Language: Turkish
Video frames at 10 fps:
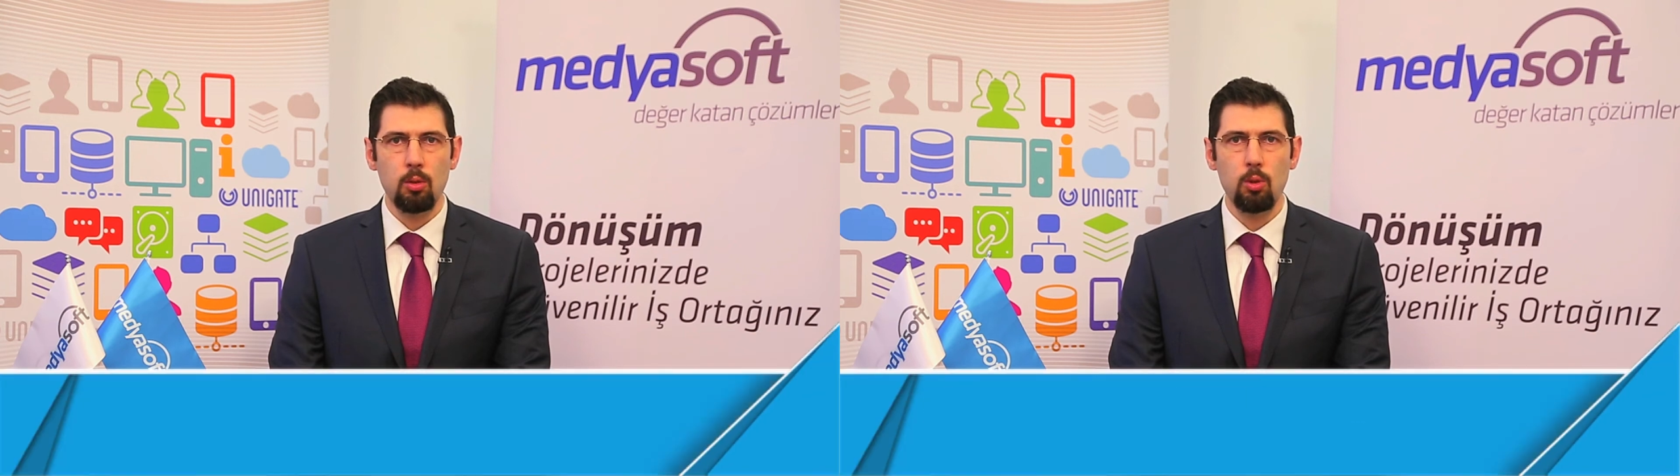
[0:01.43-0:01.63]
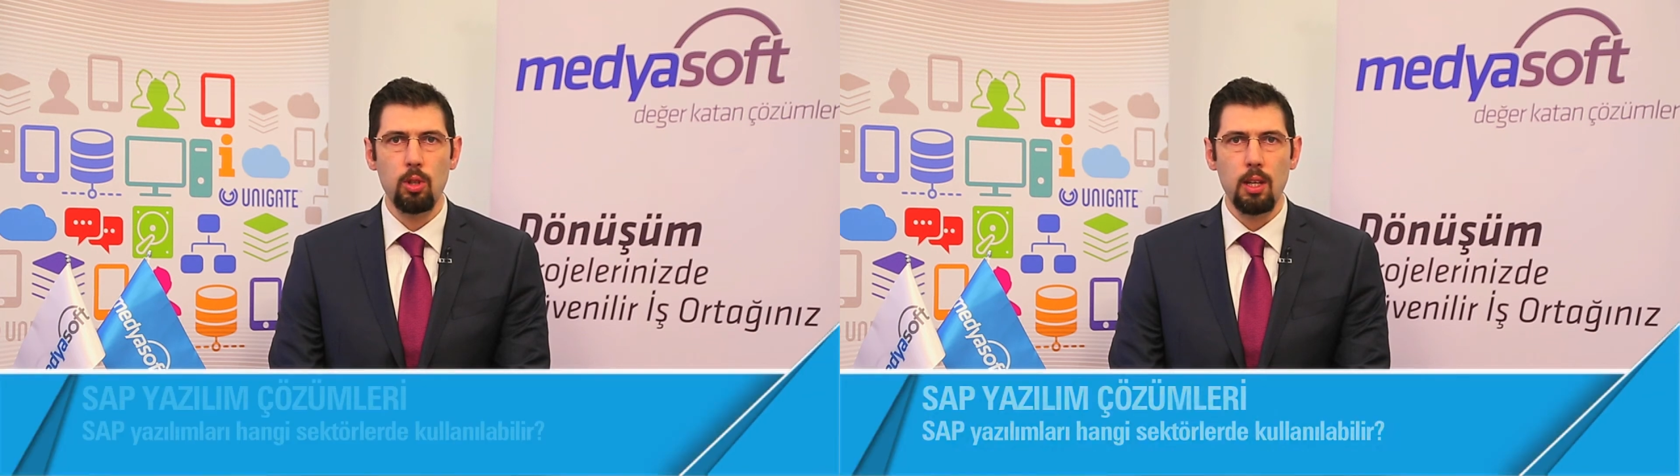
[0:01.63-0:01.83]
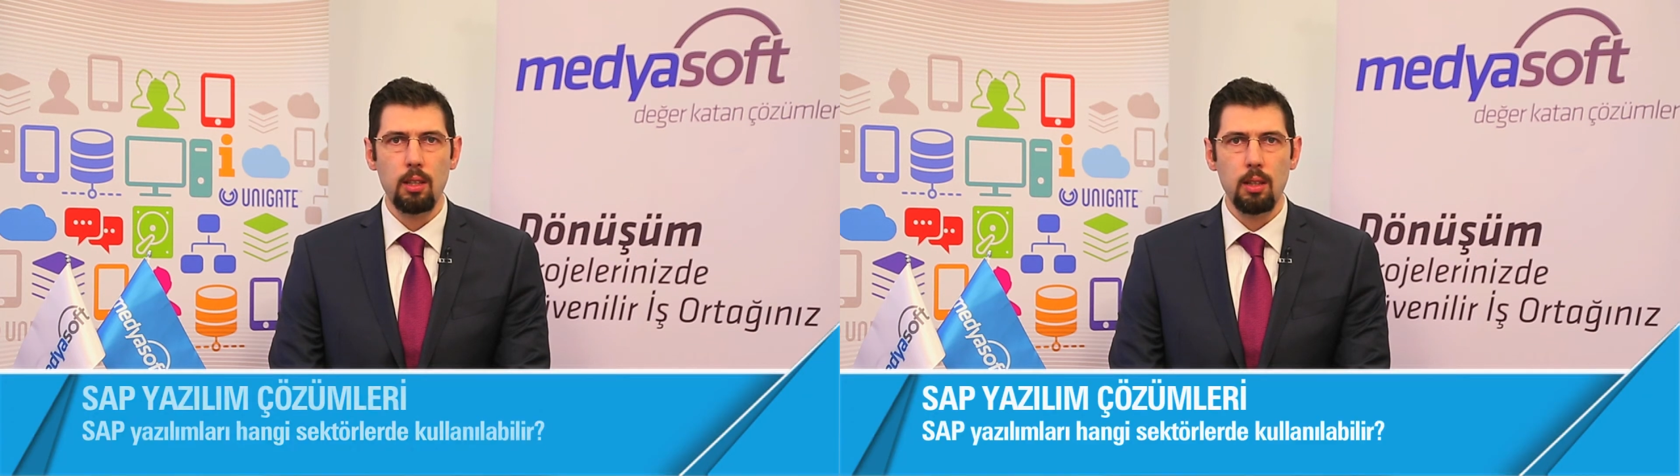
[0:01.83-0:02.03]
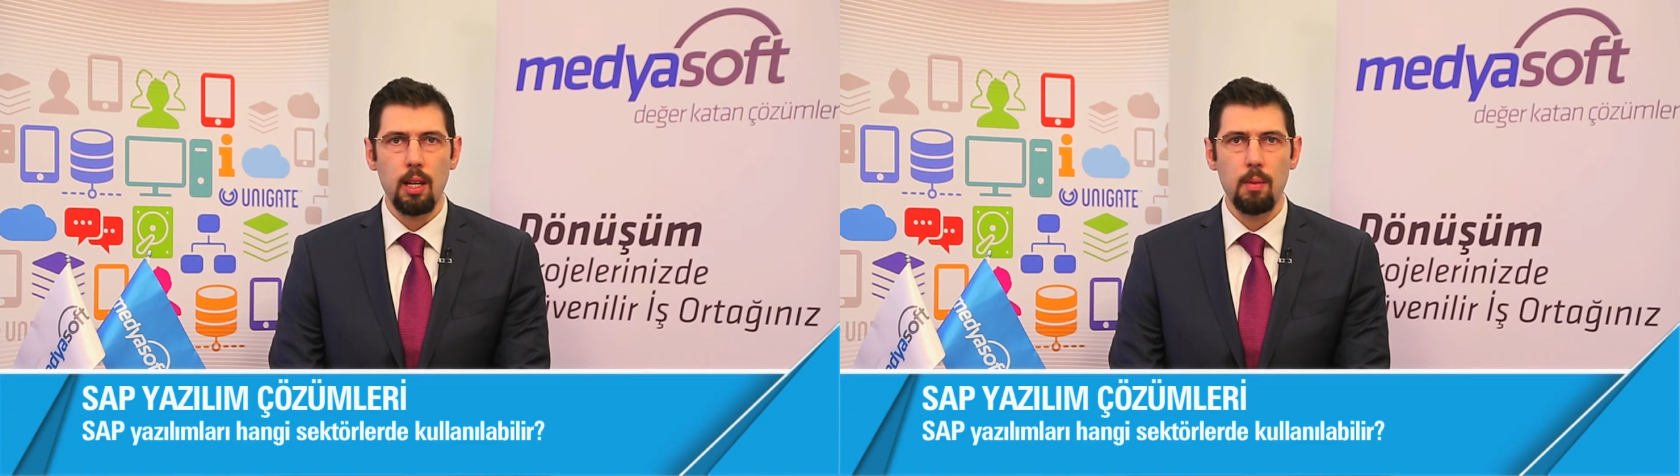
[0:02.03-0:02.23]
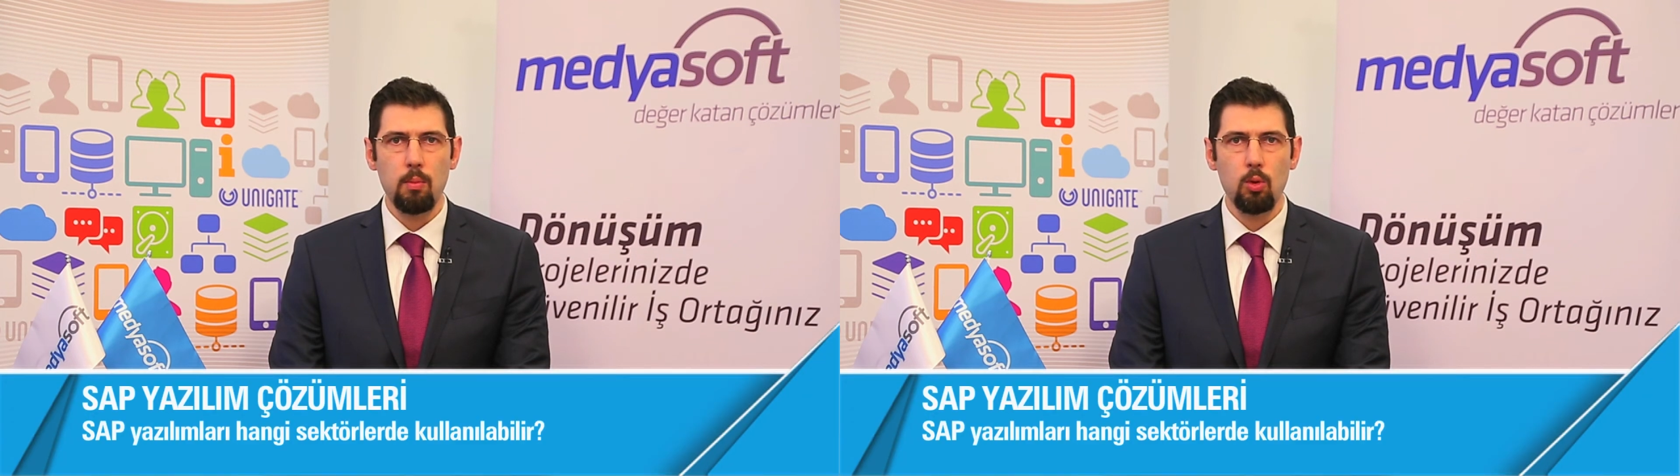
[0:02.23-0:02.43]
dünyanın
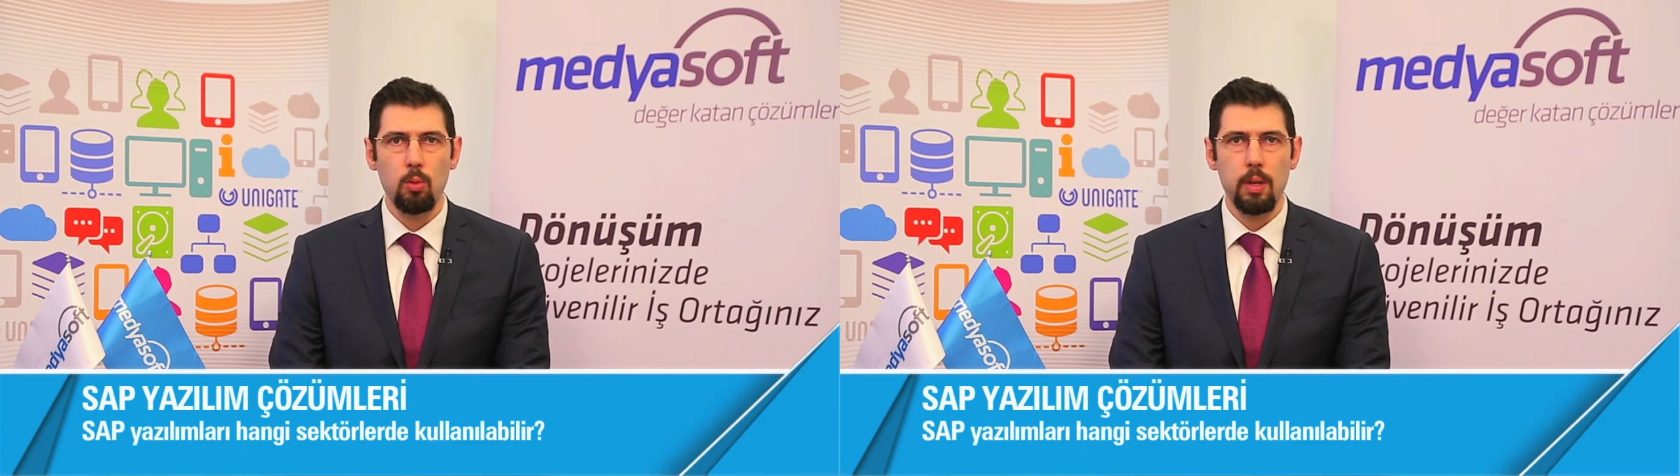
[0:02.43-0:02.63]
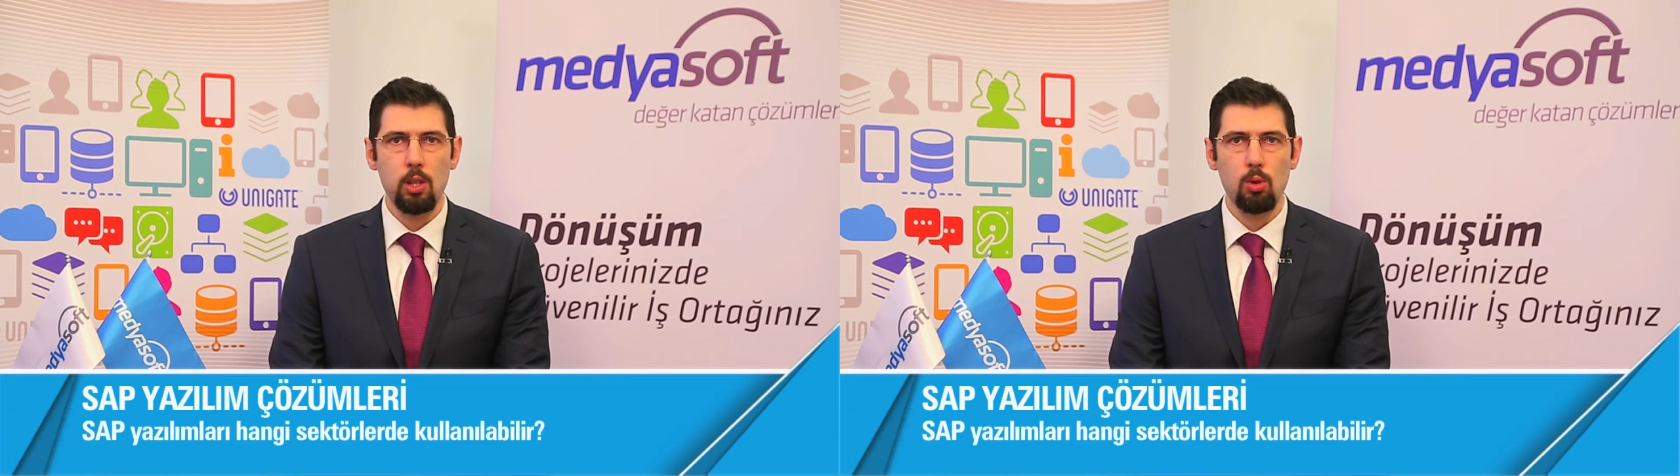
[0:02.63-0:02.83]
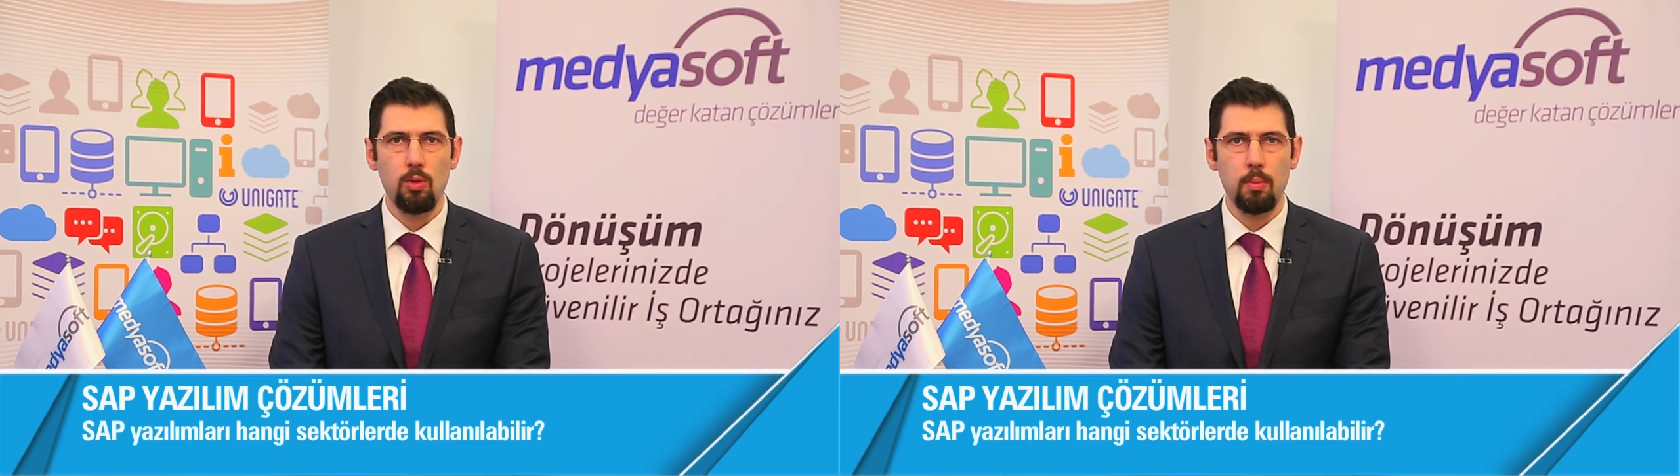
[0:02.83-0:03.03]
en büyük 500